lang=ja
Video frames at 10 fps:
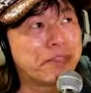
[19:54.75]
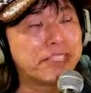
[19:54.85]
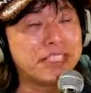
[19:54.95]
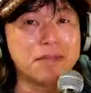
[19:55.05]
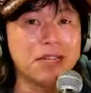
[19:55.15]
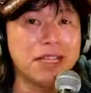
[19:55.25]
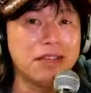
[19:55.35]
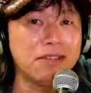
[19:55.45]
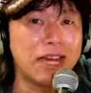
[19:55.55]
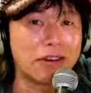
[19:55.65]
1
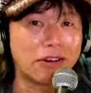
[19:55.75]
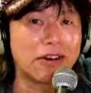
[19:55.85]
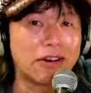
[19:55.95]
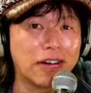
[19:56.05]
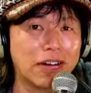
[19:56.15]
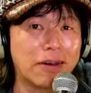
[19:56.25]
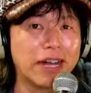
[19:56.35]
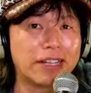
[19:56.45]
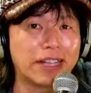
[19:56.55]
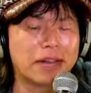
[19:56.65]
ミリぐらいの皮
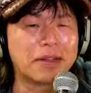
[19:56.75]
やったら、